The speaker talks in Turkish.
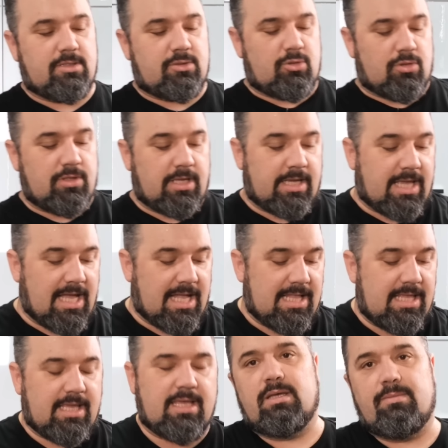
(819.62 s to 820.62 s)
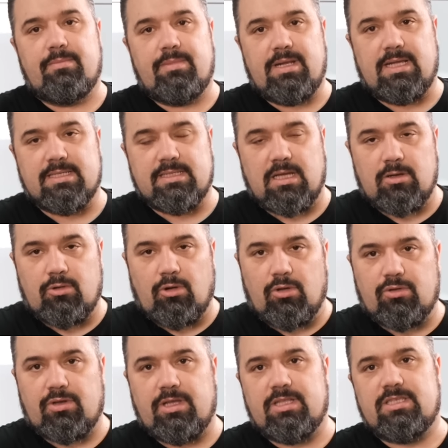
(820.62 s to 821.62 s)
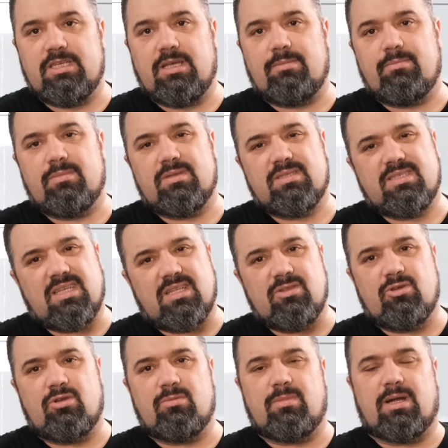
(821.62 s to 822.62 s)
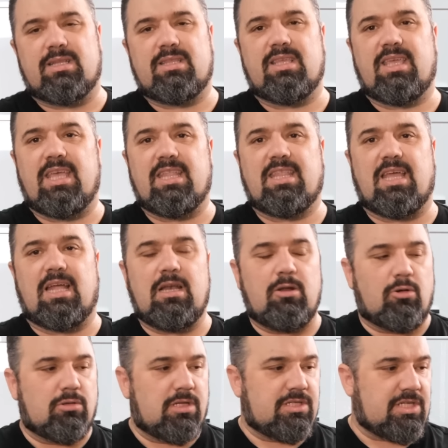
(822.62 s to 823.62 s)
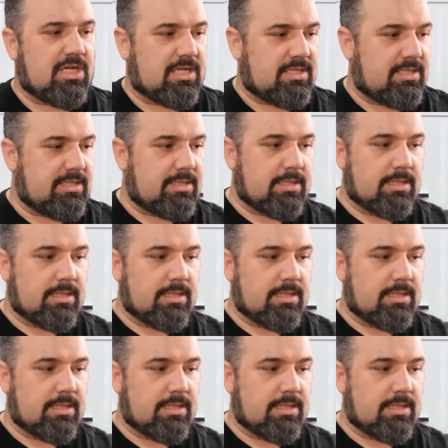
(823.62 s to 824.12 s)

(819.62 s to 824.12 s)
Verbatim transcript: sonuna geldik. Birazdan kontrol edeceğim. Sanıyorum artık yeterli olacaktır.